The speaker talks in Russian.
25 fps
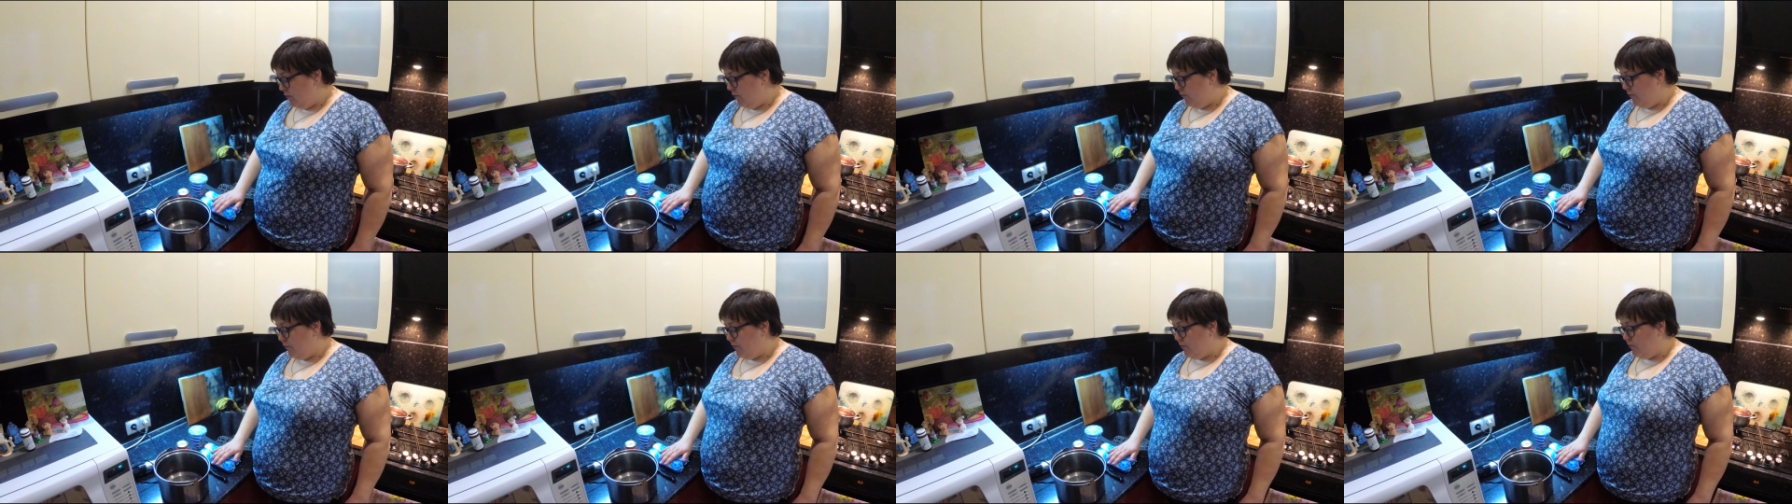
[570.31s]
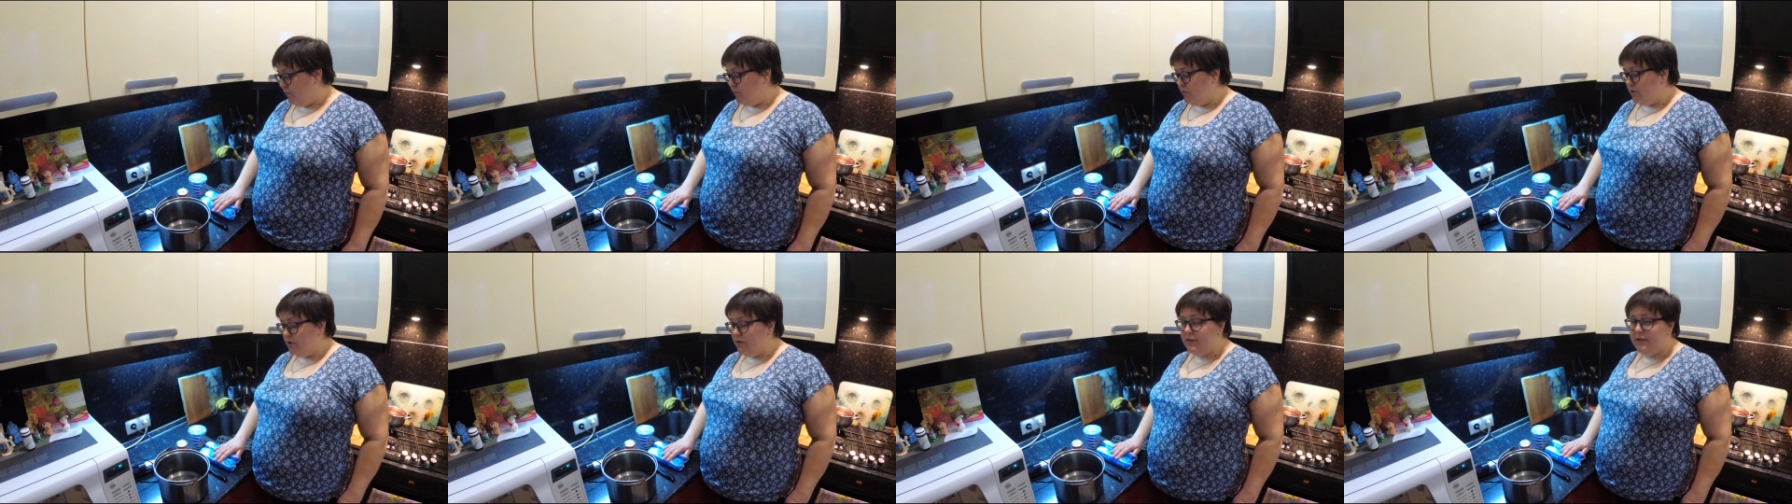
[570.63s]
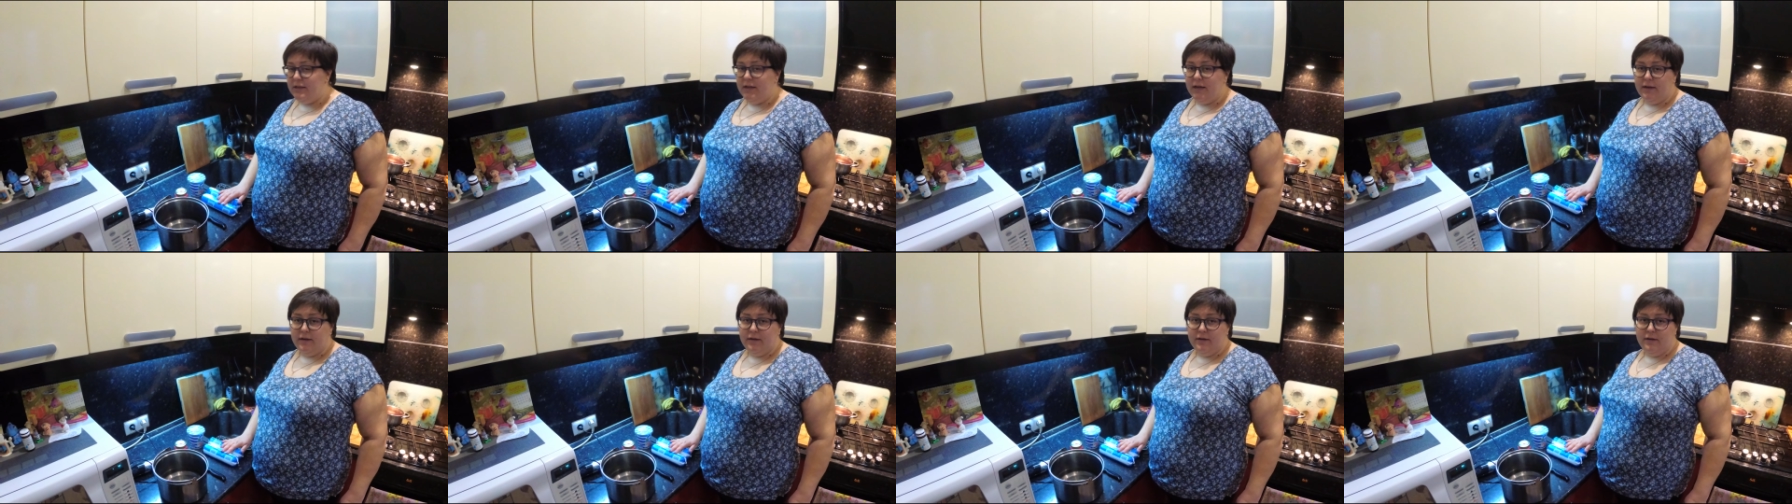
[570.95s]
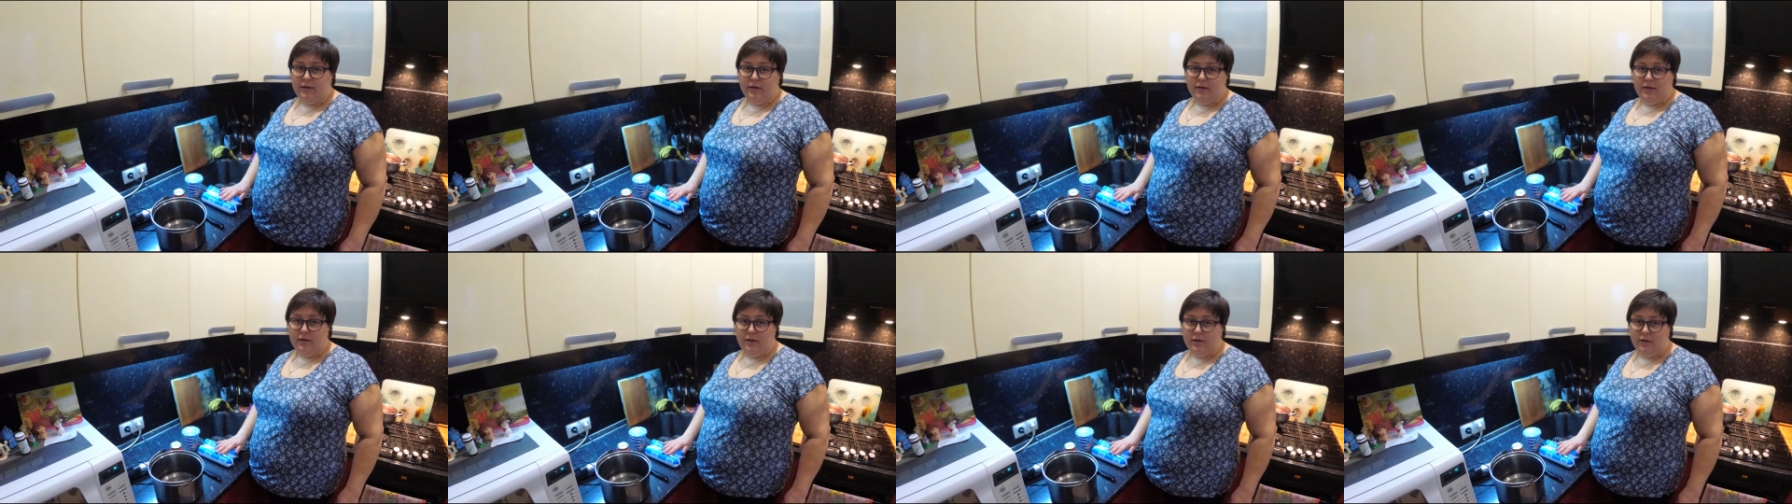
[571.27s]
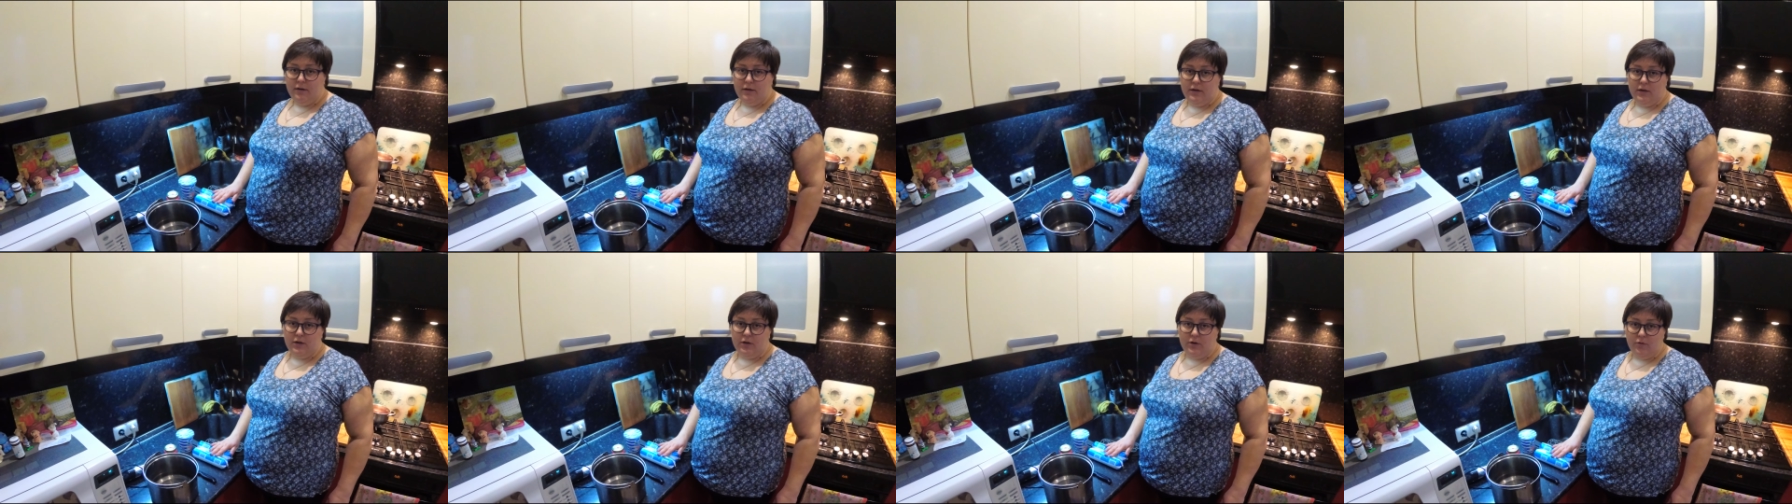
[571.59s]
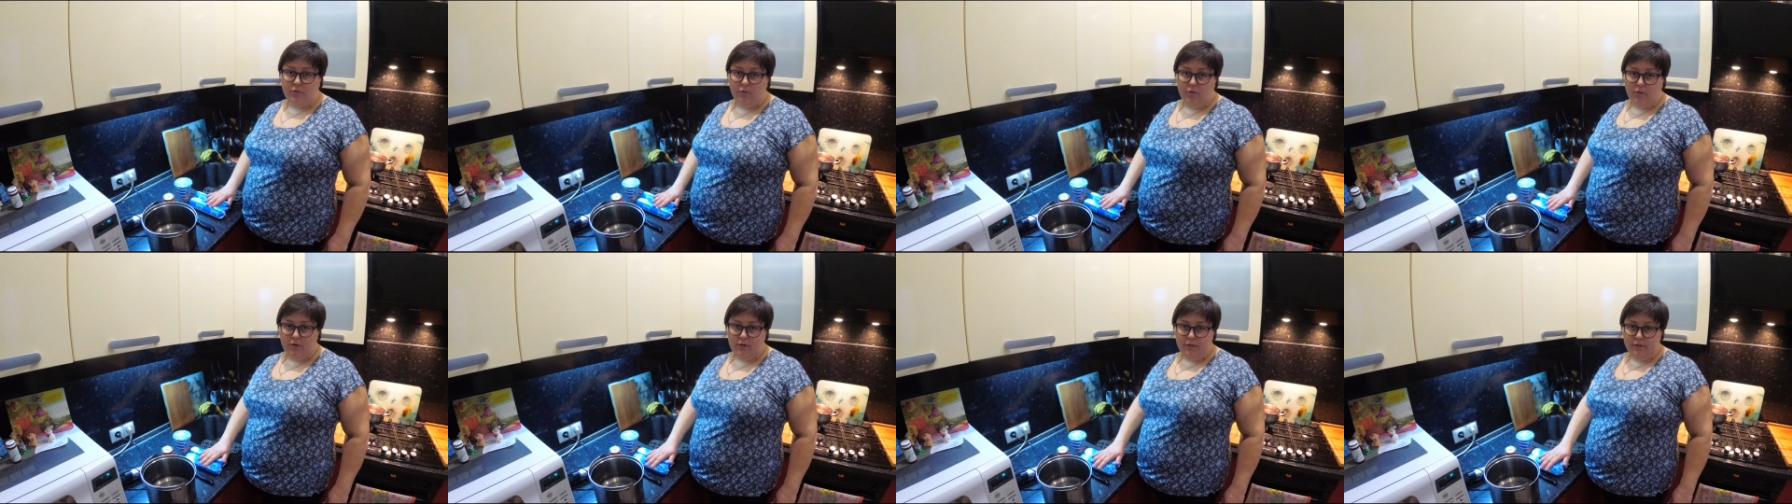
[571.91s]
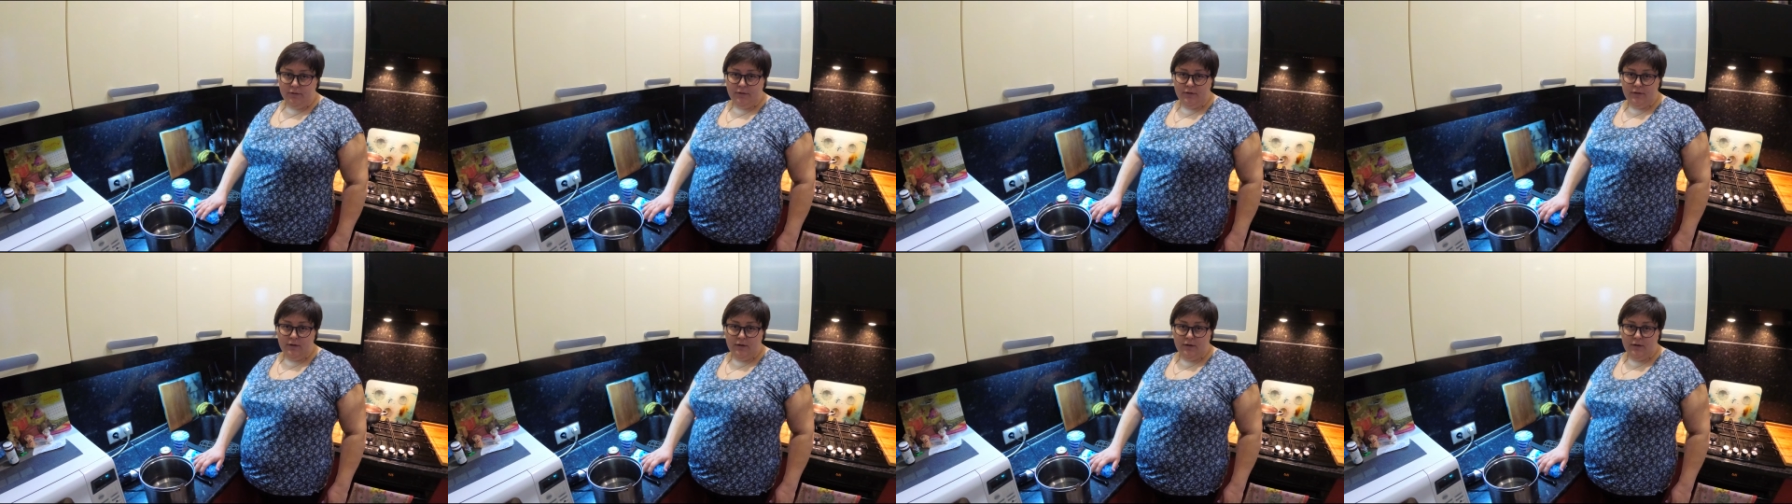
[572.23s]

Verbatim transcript: вкусно, легко.